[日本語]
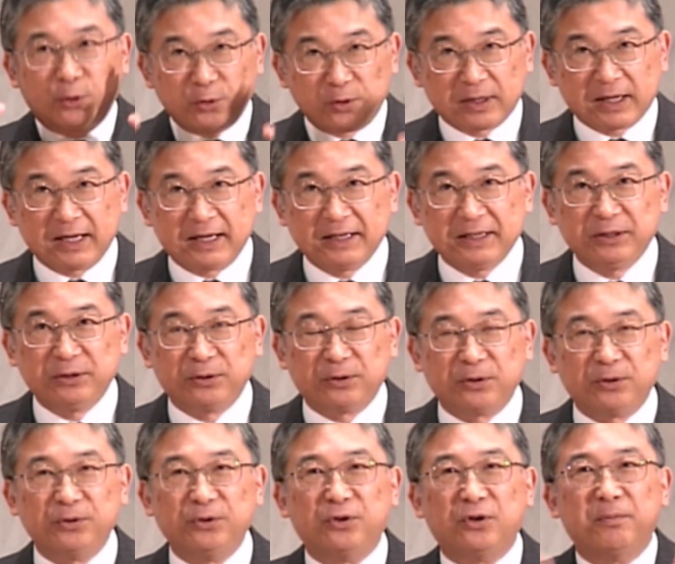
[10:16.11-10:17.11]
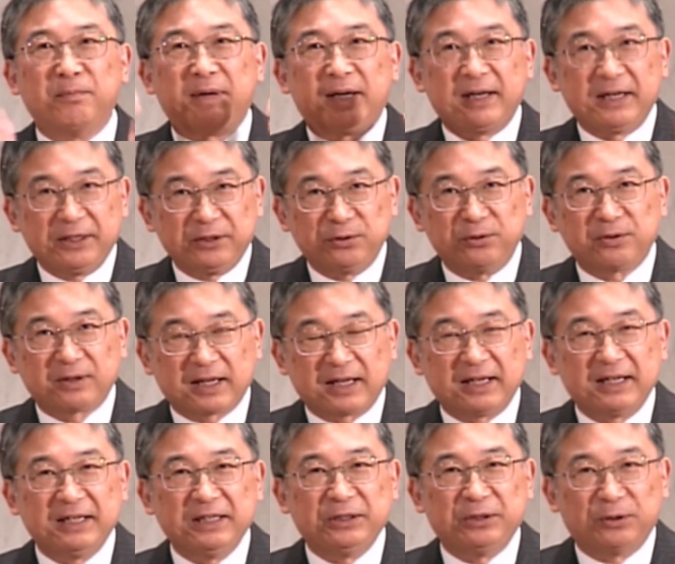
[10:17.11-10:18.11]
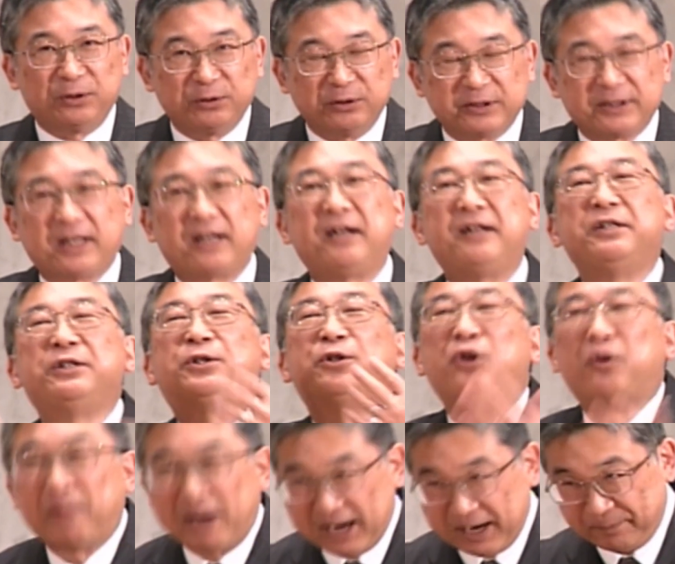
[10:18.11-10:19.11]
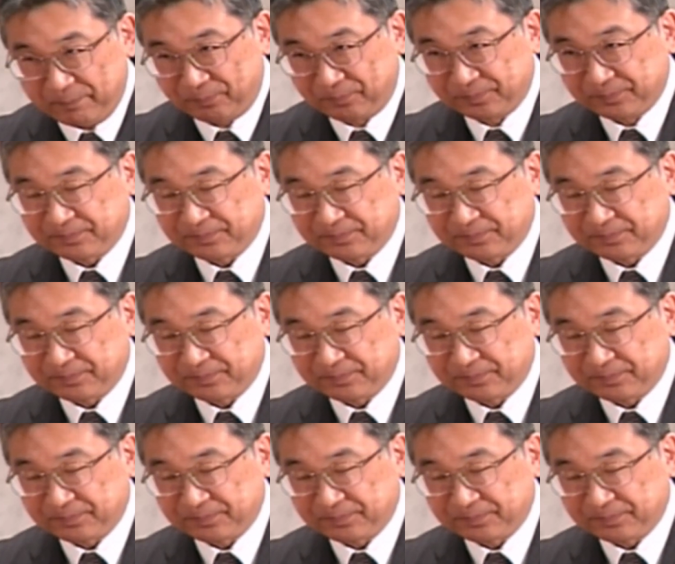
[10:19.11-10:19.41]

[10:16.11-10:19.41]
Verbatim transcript: この街道の前の街道のさらにその前